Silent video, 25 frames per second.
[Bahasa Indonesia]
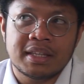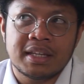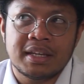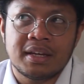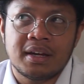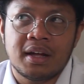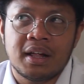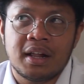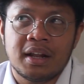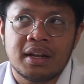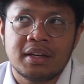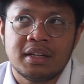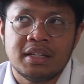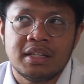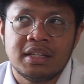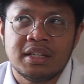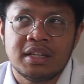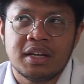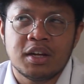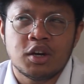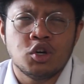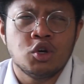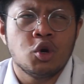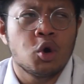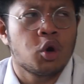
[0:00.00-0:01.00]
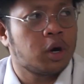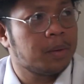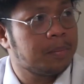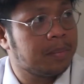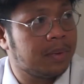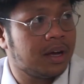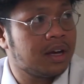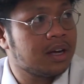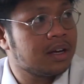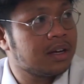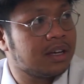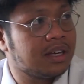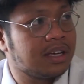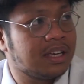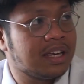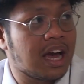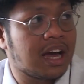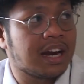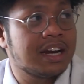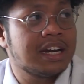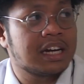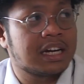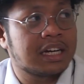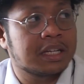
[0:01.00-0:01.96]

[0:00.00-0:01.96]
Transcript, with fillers: tinggal di dorm ya, mm. yang hmm.